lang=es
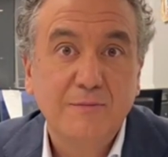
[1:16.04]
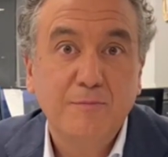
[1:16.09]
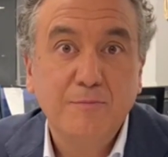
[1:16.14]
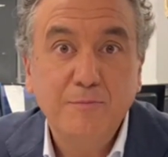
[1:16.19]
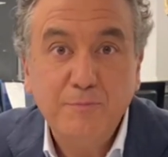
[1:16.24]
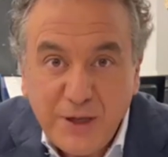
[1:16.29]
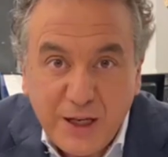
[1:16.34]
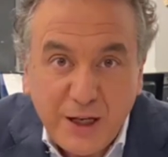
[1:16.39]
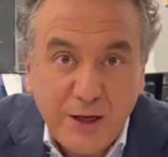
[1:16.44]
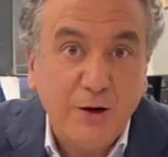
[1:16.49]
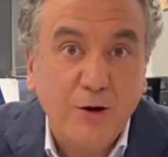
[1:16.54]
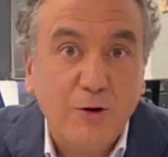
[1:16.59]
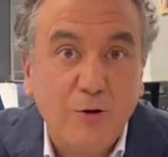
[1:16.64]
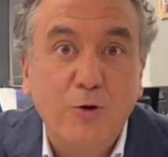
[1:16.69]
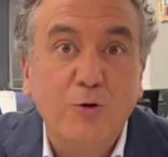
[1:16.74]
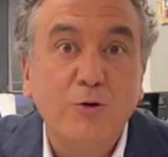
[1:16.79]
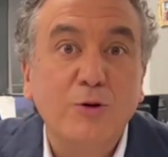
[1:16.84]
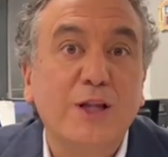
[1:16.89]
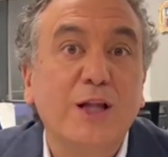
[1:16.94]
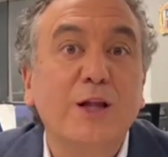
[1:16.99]
bien
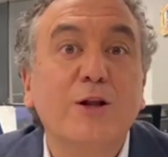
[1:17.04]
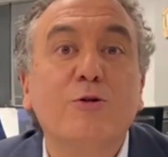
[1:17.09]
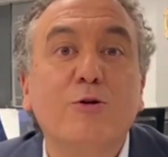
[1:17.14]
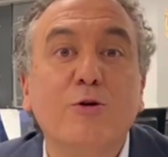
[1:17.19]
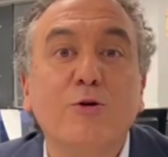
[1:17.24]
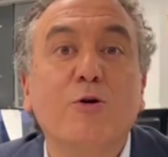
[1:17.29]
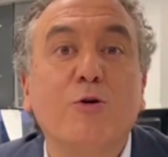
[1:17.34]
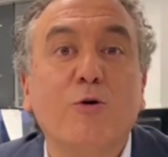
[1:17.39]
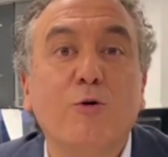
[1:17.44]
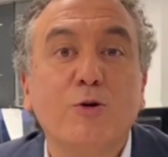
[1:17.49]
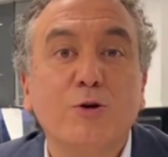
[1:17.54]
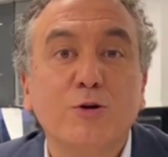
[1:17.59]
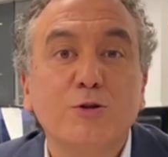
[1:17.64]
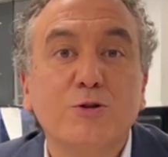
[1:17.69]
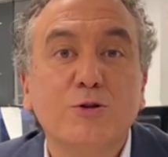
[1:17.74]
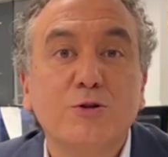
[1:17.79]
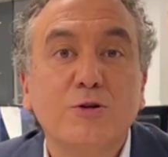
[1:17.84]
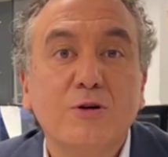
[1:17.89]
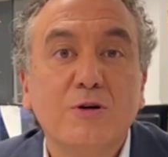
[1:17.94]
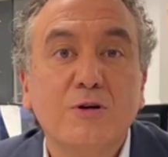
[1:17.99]
contento y
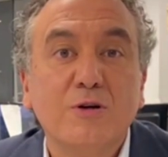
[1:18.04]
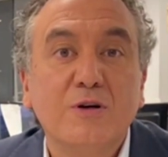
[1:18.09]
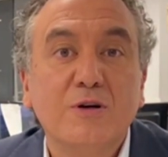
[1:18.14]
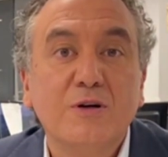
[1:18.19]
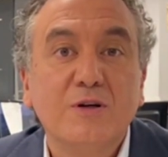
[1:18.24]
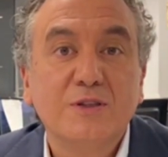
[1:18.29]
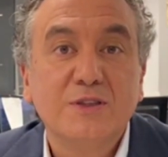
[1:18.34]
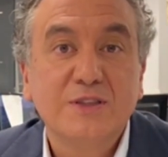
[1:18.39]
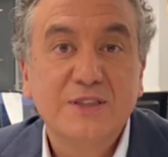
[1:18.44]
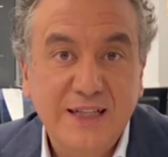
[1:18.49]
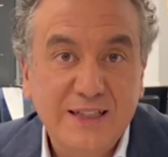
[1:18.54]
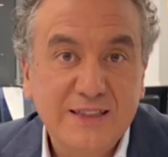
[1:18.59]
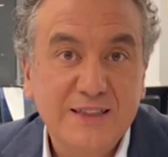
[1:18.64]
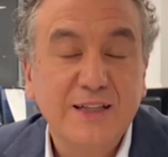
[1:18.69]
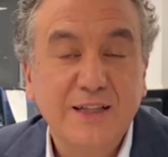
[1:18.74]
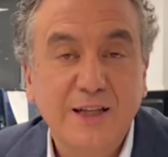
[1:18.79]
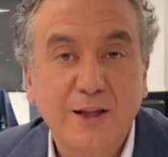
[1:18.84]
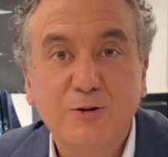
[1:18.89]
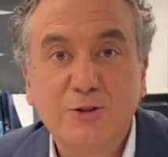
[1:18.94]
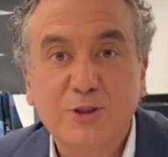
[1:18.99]
orgulloso, se ha
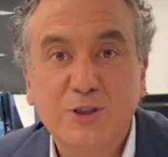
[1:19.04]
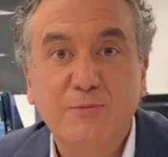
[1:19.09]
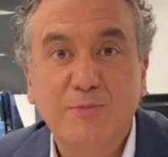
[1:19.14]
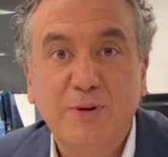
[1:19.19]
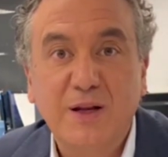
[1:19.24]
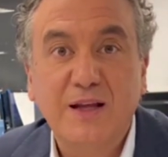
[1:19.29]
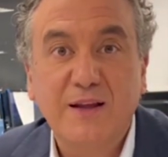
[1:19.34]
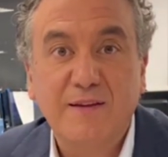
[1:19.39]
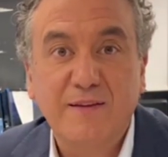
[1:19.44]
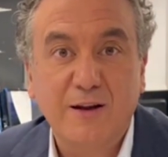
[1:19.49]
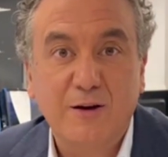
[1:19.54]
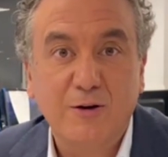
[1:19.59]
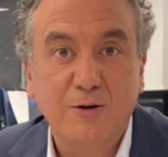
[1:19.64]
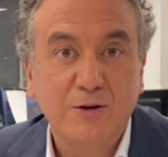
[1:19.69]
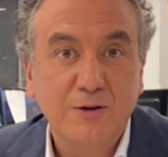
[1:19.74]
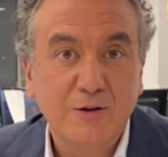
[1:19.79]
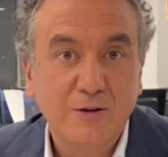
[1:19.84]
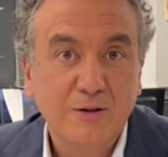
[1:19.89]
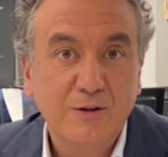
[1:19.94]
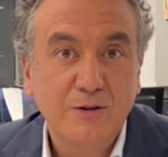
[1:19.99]
sentido siempre de hacerlo.
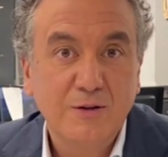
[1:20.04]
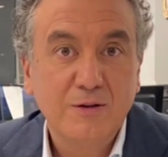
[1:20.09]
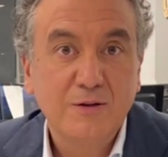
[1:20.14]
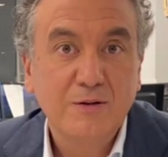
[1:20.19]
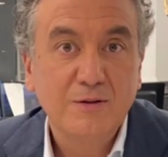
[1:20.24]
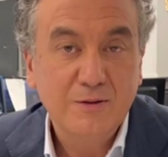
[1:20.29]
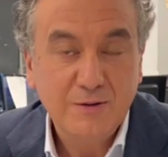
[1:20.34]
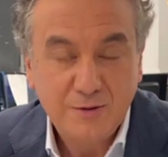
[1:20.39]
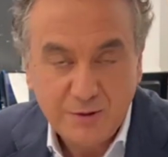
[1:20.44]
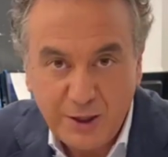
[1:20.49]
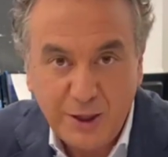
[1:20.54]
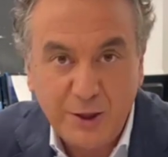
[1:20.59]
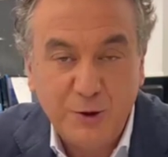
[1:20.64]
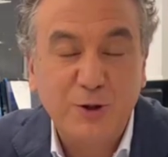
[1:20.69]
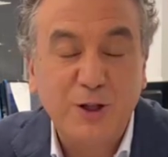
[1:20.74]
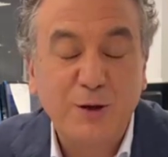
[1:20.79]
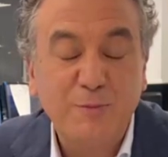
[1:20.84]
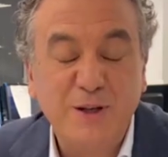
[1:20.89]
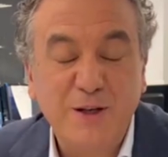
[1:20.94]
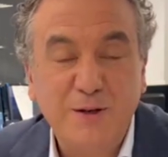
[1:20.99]
Y yo
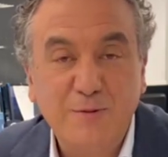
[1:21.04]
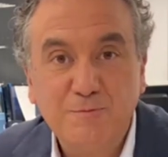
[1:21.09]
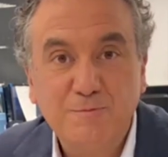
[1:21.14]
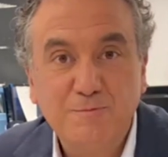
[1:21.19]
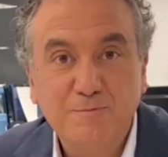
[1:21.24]
también.